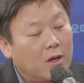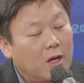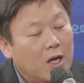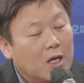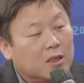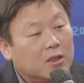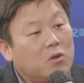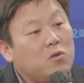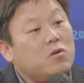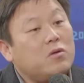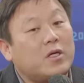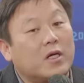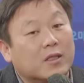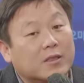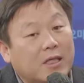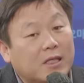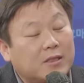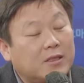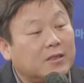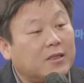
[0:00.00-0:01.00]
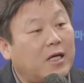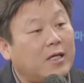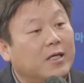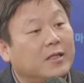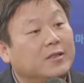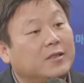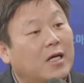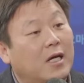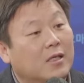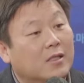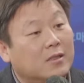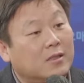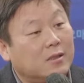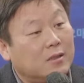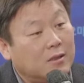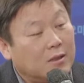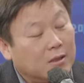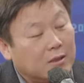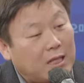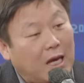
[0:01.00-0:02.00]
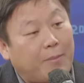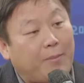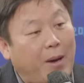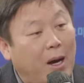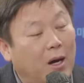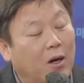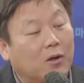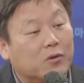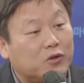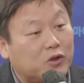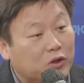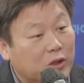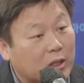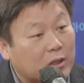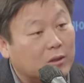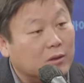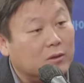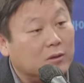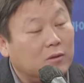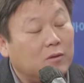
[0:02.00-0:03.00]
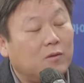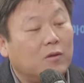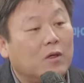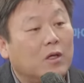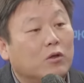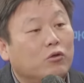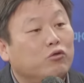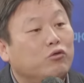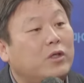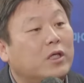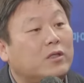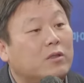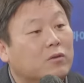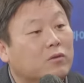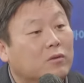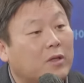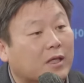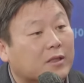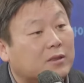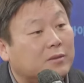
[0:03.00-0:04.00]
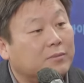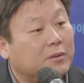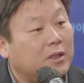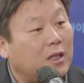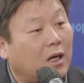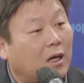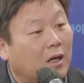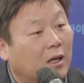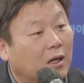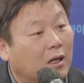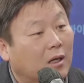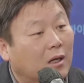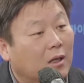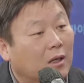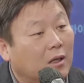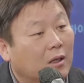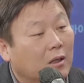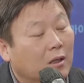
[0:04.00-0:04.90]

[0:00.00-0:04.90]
서울 경찰청장 현장을 다 파가고 쥐했거든요. 유죄 선고 났습니다. 음.